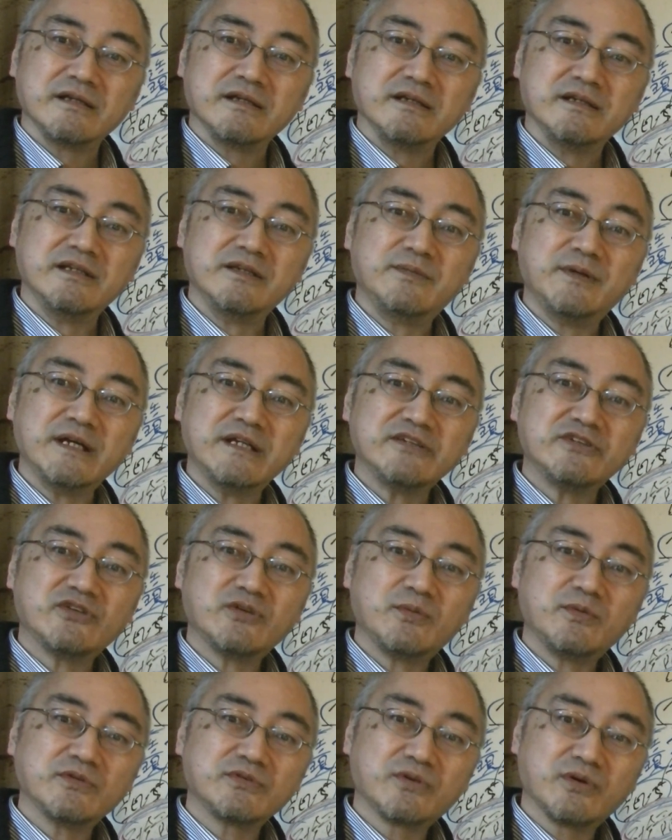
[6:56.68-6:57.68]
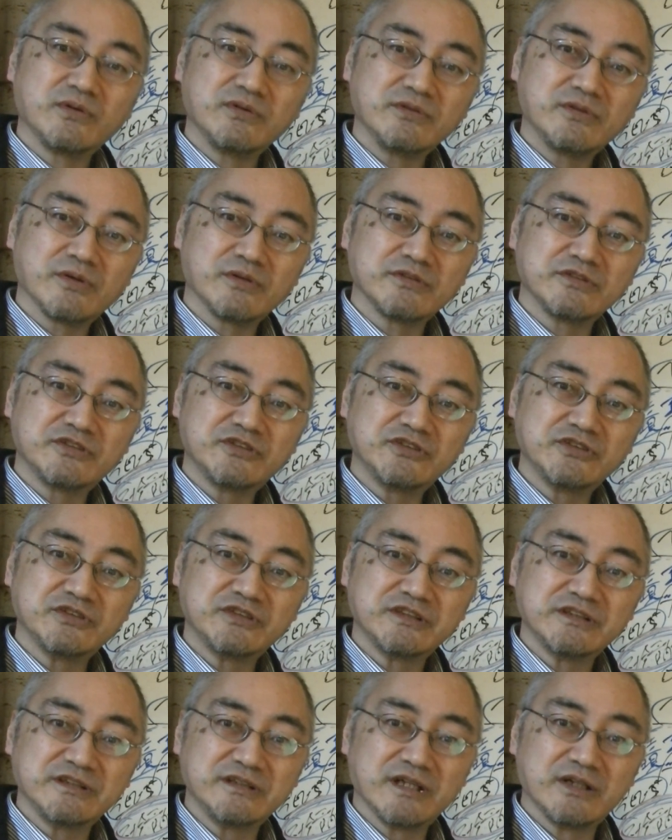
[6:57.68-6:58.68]
イベントもどんどん中
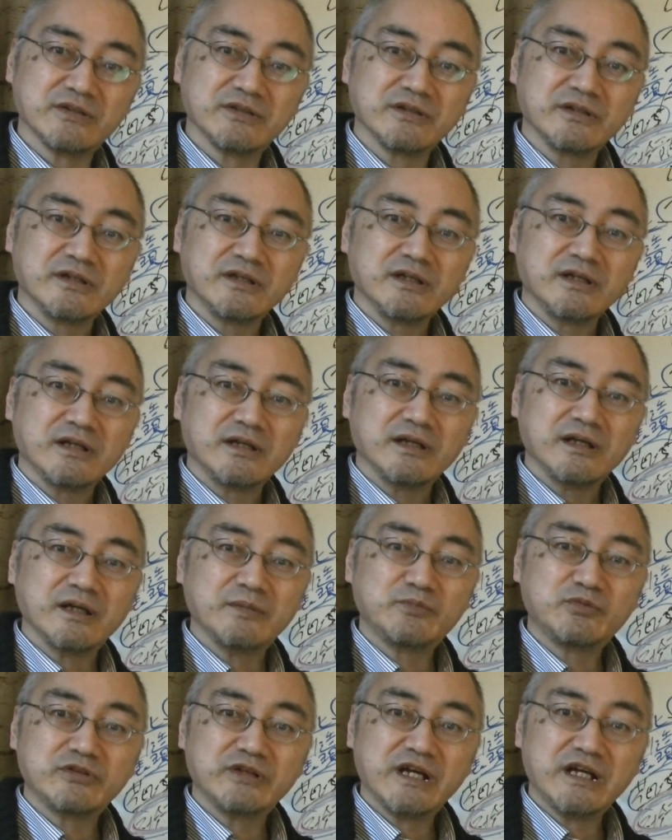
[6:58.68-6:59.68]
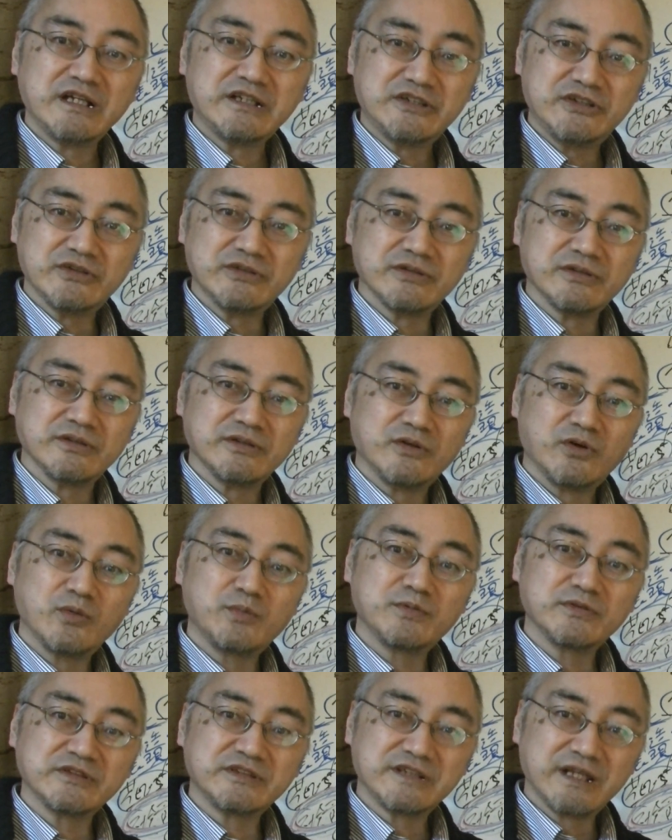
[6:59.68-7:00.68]
止になるプロ野球
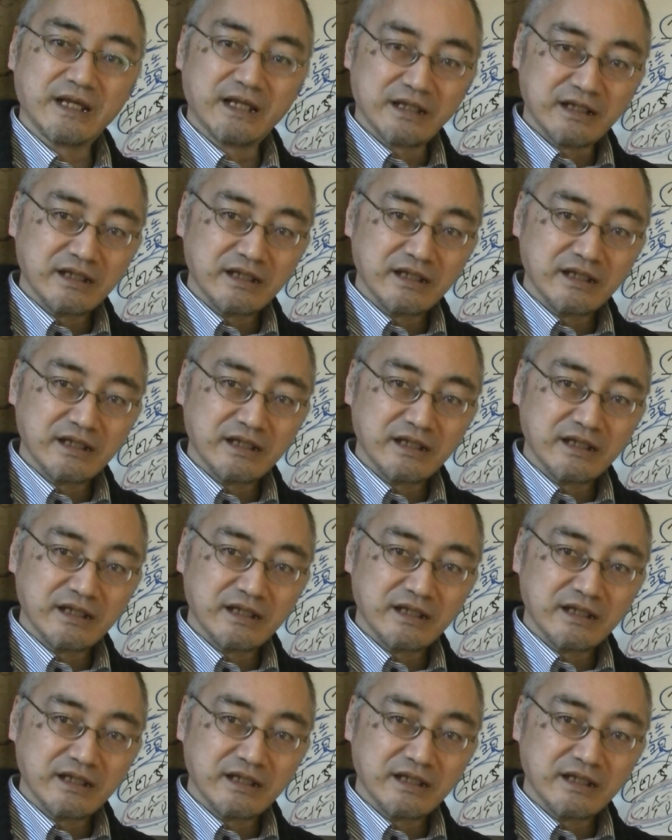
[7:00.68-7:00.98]
オープン戦